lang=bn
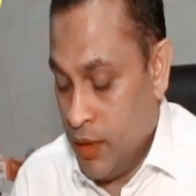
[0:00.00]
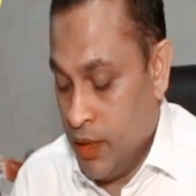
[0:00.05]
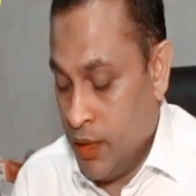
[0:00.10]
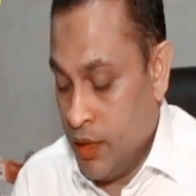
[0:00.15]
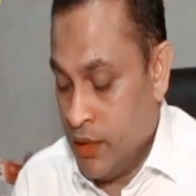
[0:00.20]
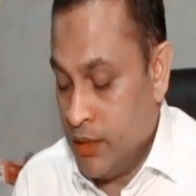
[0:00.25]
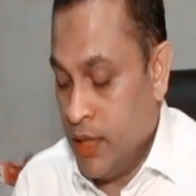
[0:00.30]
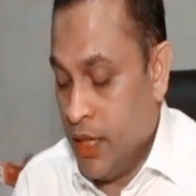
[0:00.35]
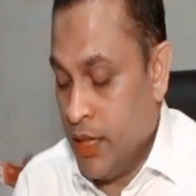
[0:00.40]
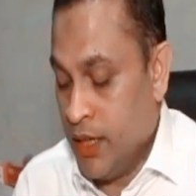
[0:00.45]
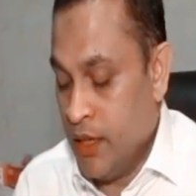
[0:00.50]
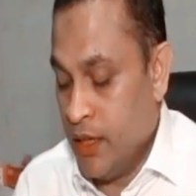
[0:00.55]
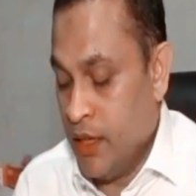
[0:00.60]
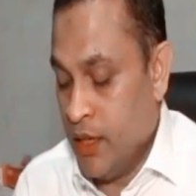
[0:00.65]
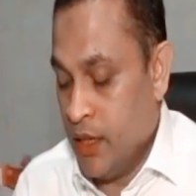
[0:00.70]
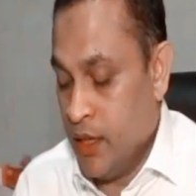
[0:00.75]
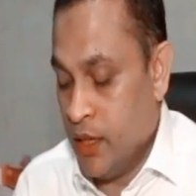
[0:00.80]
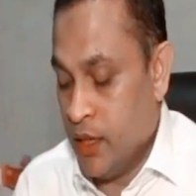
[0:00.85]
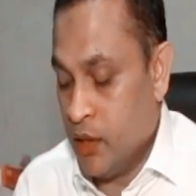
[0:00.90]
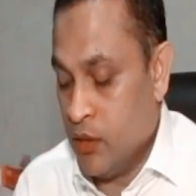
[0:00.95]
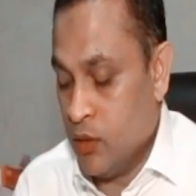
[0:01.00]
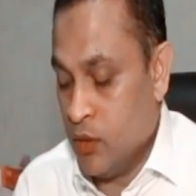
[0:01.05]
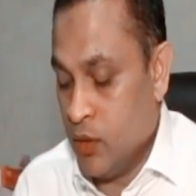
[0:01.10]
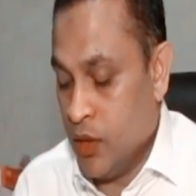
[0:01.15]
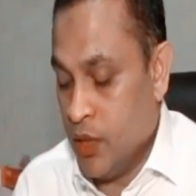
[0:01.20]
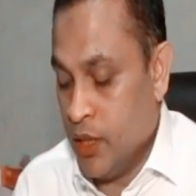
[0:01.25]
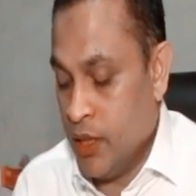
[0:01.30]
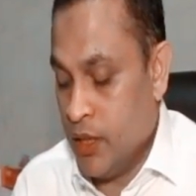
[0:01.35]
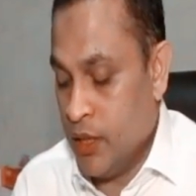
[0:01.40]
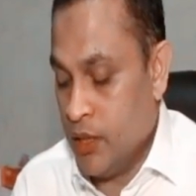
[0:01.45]
অনেকেই জানেন না কিন্তু
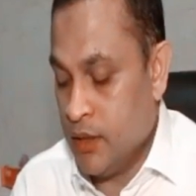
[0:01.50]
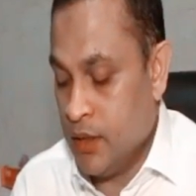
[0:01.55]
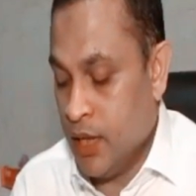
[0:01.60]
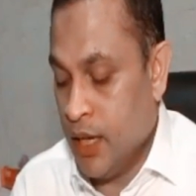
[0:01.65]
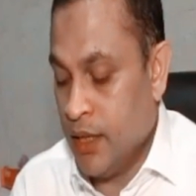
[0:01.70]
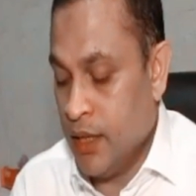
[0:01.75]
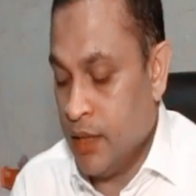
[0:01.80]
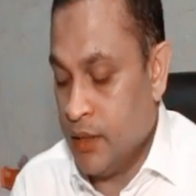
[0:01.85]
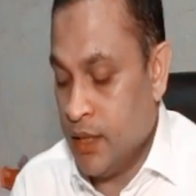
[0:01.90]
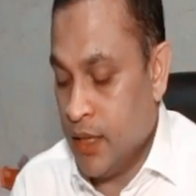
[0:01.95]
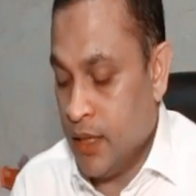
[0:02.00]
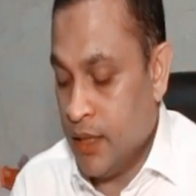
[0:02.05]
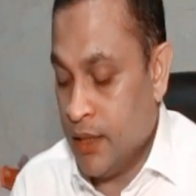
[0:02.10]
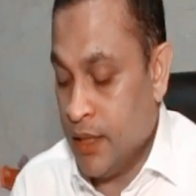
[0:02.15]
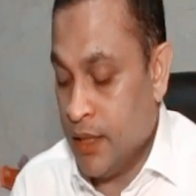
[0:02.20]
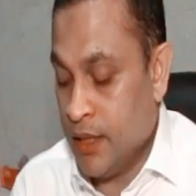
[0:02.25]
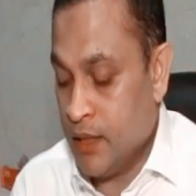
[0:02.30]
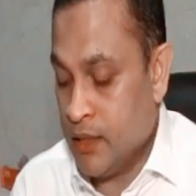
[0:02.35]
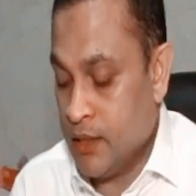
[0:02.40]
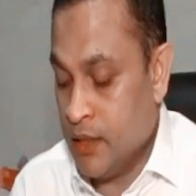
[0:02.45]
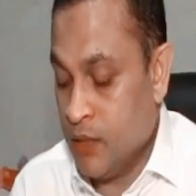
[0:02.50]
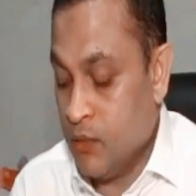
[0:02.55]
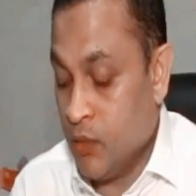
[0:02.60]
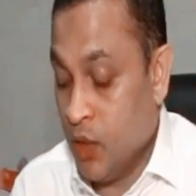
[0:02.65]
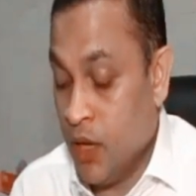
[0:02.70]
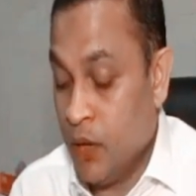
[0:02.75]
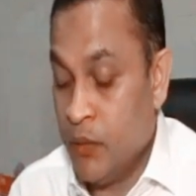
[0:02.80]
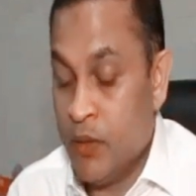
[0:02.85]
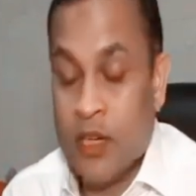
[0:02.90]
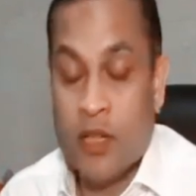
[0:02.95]
অনেকেই জানেন যারা দেখেছেন
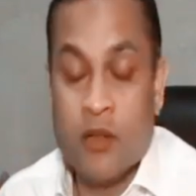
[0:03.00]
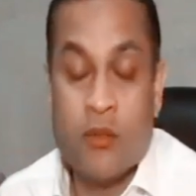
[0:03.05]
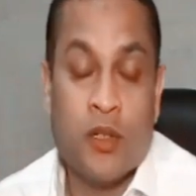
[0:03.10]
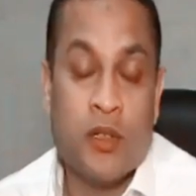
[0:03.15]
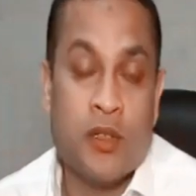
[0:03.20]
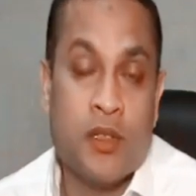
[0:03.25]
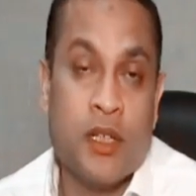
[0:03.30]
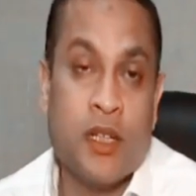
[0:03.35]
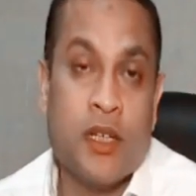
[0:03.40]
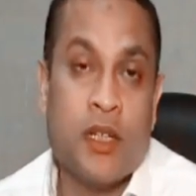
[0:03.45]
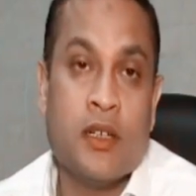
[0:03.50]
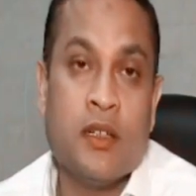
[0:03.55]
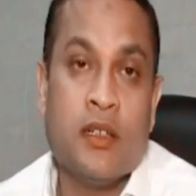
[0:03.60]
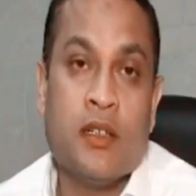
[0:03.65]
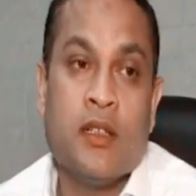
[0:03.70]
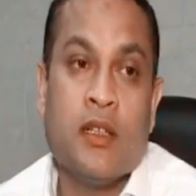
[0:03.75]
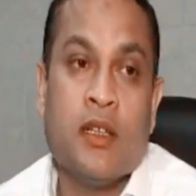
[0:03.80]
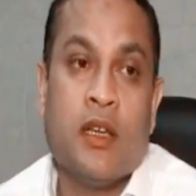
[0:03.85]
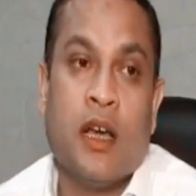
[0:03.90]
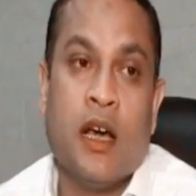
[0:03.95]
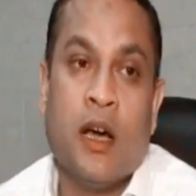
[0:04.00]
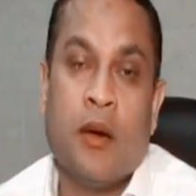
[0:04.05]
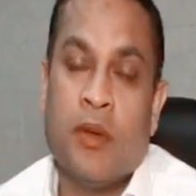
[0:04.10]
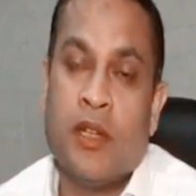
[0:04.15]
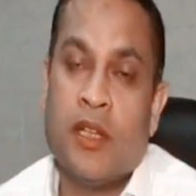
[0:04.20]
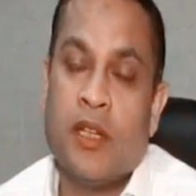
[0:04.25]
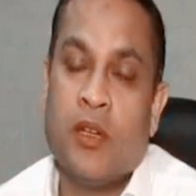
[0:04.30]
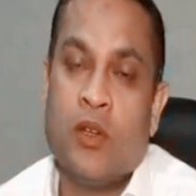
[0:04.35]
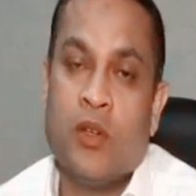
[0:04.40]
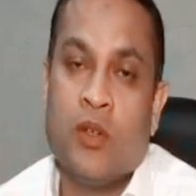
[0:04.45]
মহামারীর মধ্যে
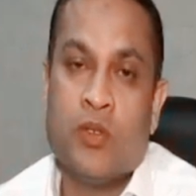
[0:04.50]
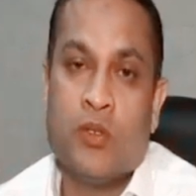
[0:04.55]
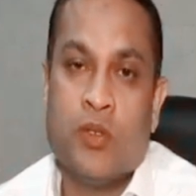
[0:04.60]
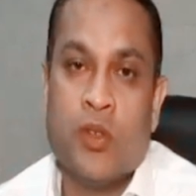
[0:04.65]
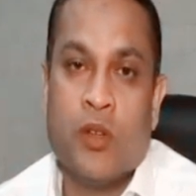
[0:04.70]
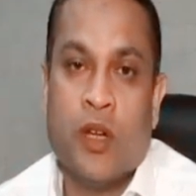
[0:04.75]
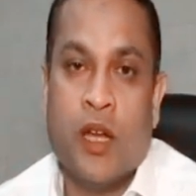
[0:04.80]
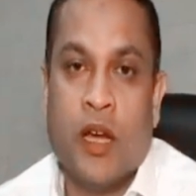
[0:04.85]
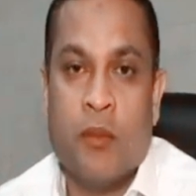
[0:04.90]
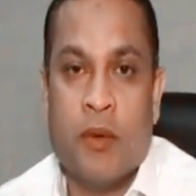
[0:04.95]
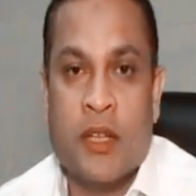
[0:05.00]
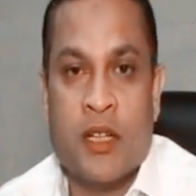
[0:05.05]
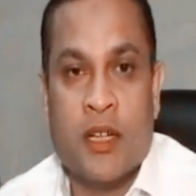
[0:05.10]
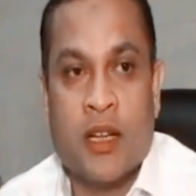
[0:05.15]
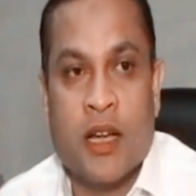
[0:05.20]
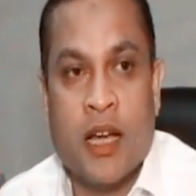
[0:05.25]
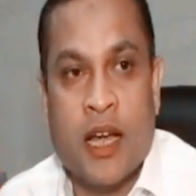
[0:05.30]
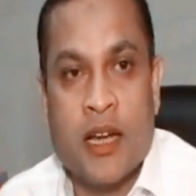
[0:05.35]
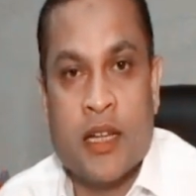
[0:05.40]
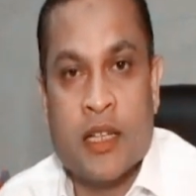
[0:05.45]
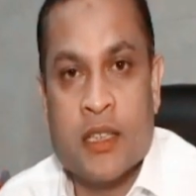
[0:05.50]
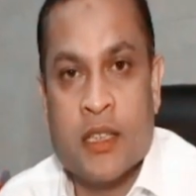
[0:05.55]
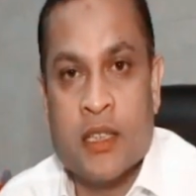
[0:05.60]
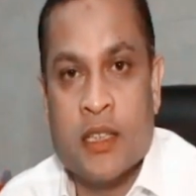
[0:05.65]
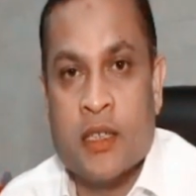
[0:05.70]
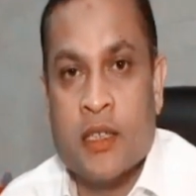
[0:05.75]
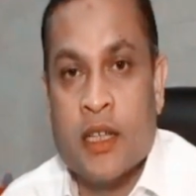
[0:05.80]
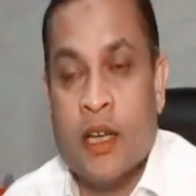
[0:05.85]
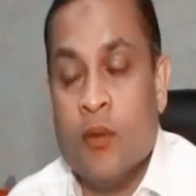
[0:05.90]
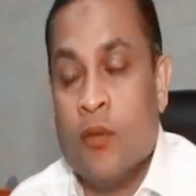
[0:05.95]
আমাদের লোকজন আমাদের
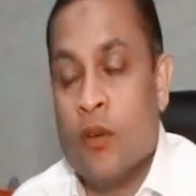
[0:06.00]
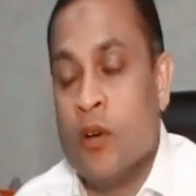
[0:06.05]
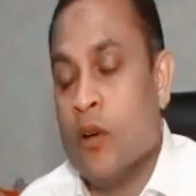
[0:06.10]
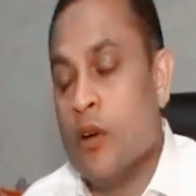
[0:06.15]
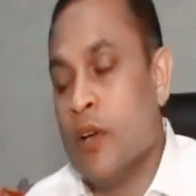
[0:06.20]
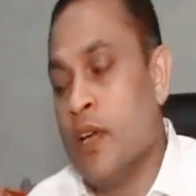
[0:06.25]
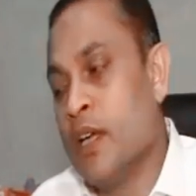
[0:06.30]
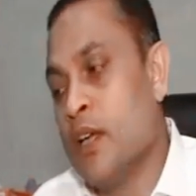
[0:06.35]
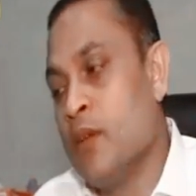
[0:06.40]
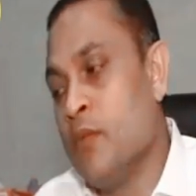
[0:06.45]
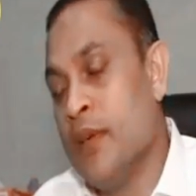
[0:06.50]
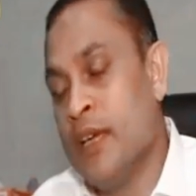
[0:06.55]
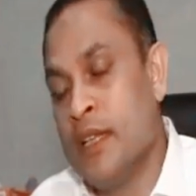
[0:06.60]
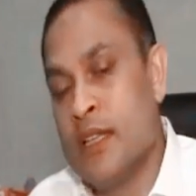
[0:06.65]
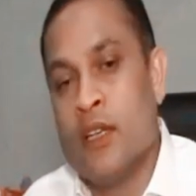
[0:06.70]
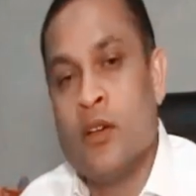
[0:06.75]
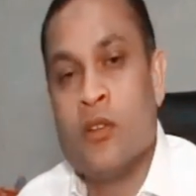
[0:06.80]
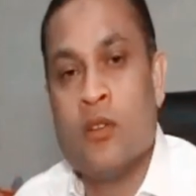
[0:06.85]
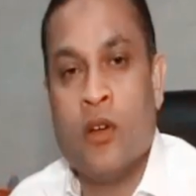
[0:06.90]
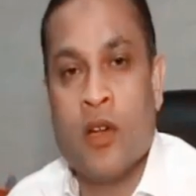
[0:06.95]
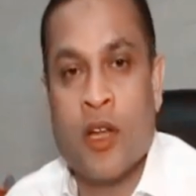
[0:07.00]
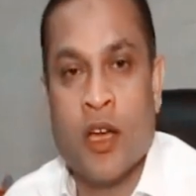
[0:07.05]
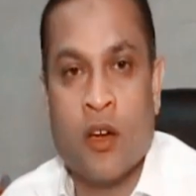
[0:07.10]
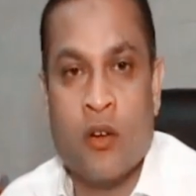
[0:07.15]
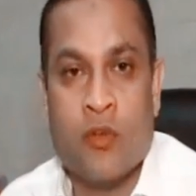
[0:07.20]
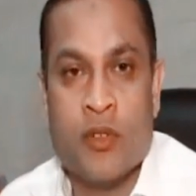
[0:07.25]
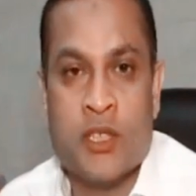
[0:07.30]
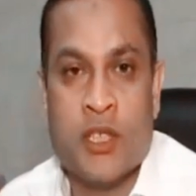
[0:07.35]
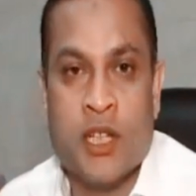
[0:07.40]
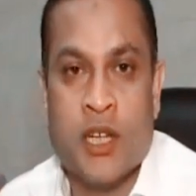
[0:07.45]
গাড়িতে এবং অনেকের ব্যক্তিগত অনেক
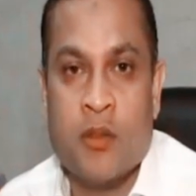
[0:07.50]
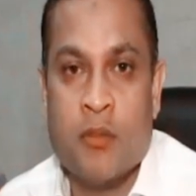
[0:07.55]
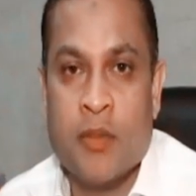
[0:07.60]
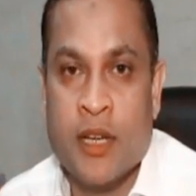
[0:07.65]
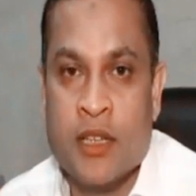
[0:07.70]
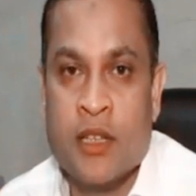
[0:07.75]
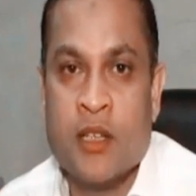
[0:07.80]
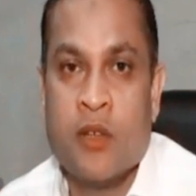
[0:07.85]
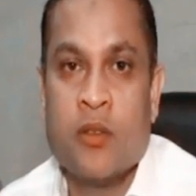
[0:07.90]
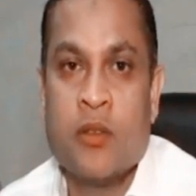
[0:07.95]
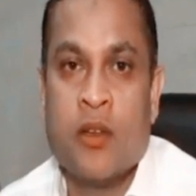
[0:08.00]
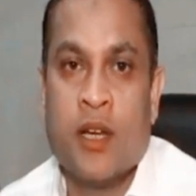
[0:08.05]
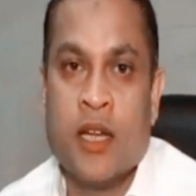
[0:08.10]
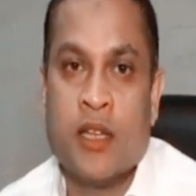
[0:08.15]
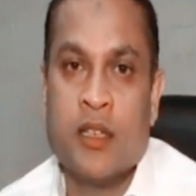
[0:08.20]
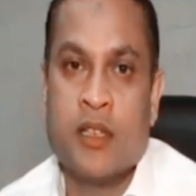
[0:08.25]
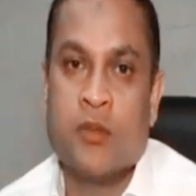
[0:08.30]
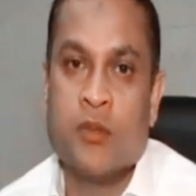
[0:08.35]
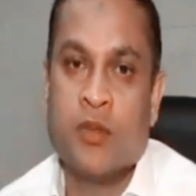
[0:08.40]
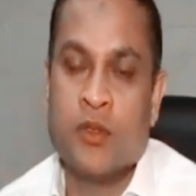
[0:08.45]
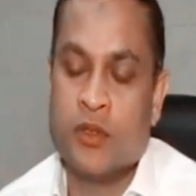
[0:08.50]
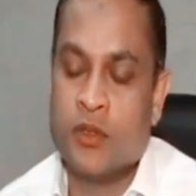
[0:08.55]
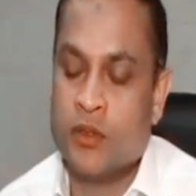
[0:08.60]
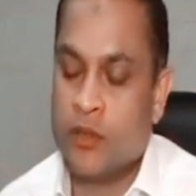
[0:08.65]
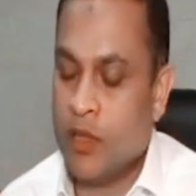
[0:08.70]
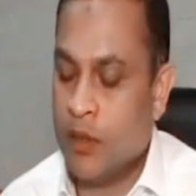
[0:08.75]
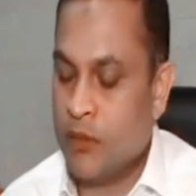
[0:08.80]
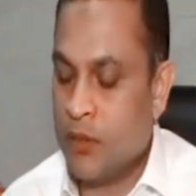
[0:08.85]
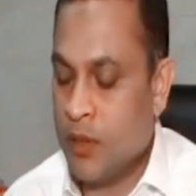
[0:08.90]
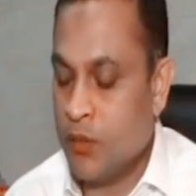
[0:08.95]
অফিসারের ব্যক্তিগত গাড়িতে
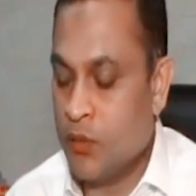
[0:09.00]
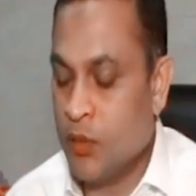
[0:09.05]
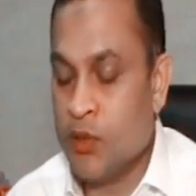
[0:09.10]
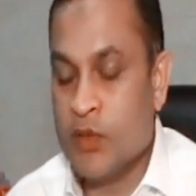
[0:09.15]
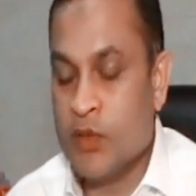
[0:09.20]
পর্যন্ত আমরা